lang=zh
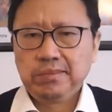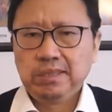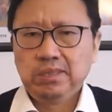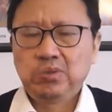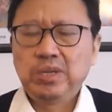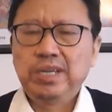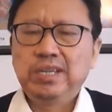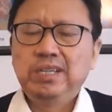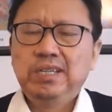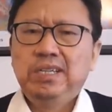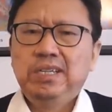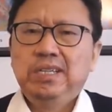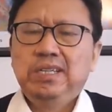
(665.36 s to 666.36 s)
所以，
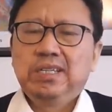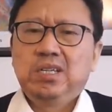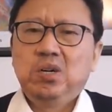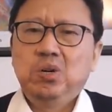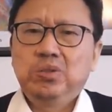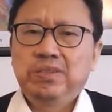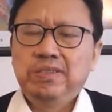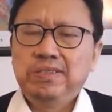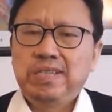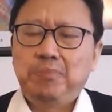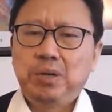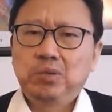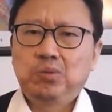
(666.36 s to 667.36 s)
口口声声
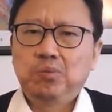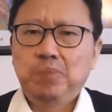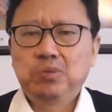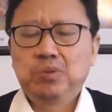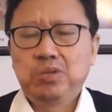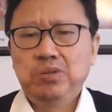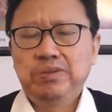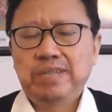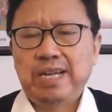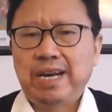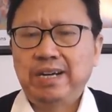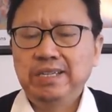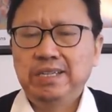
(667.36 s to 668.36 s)
讲暴徒，暴徒究竟在
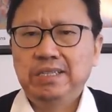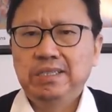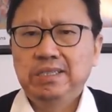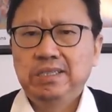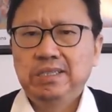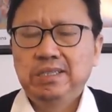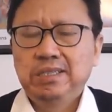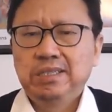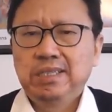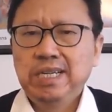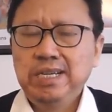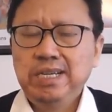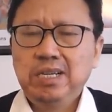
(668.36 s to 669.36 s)
哪里呢？
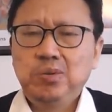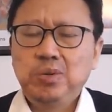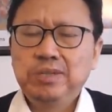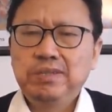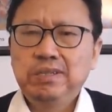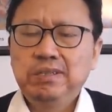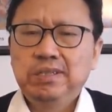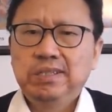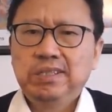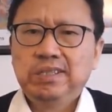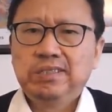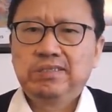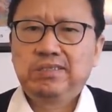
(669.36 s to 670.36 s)
内地的学生，
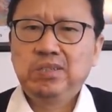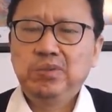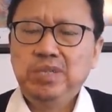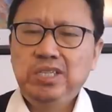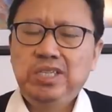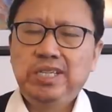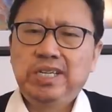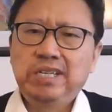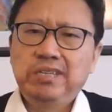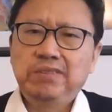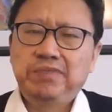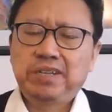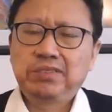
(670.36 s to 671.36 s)
只有一起跟
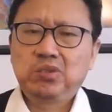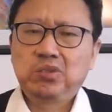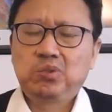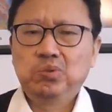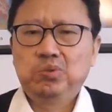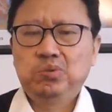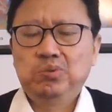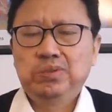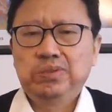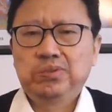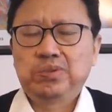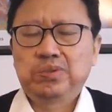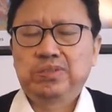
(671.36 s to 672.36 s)
人发生了冲突，
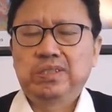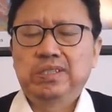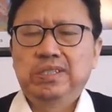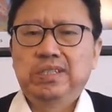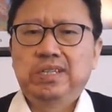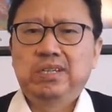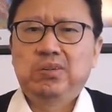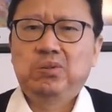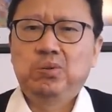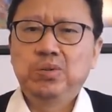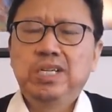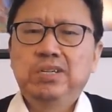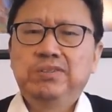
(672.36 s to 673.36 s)
说是
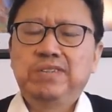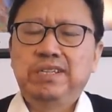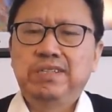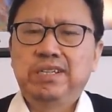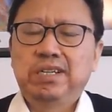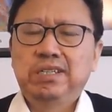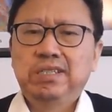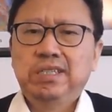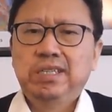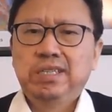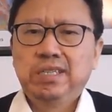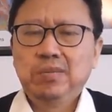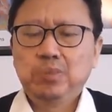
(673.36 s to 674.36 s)
胡锡进都承认了，
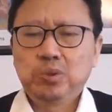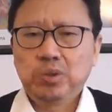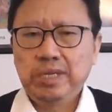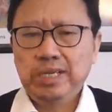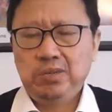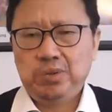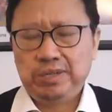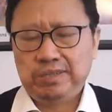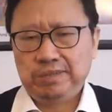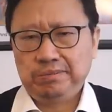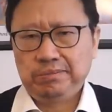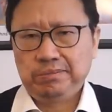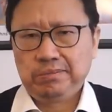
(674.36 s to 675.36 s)
那么多内地学
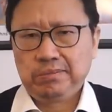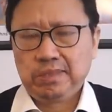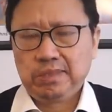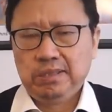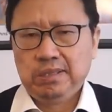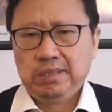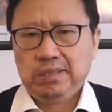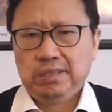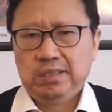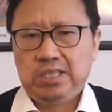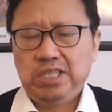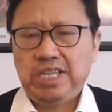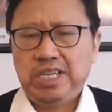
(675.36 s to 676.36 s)
生，
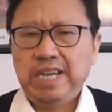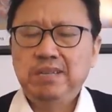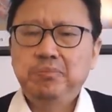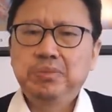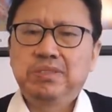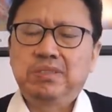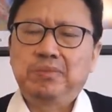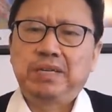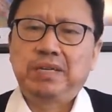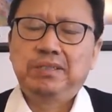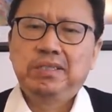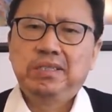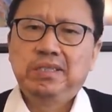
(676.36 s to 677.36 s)
几千人不止吧，
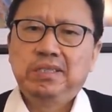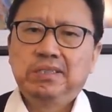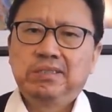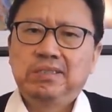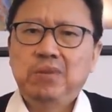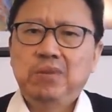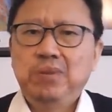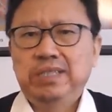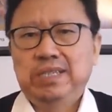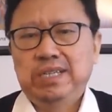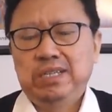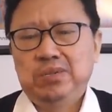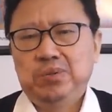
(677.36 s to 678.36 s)
上万的
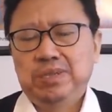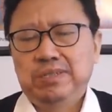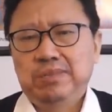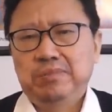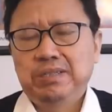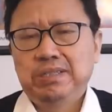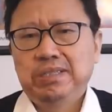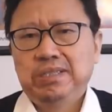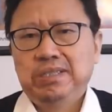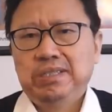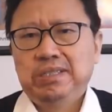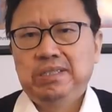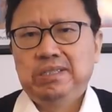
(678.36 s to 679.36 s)
内地学生吧，
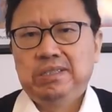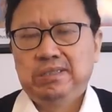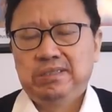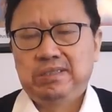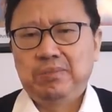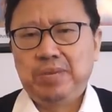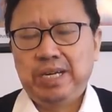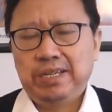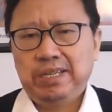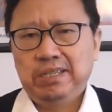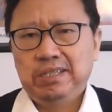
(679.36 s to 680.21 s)
怎么样呢？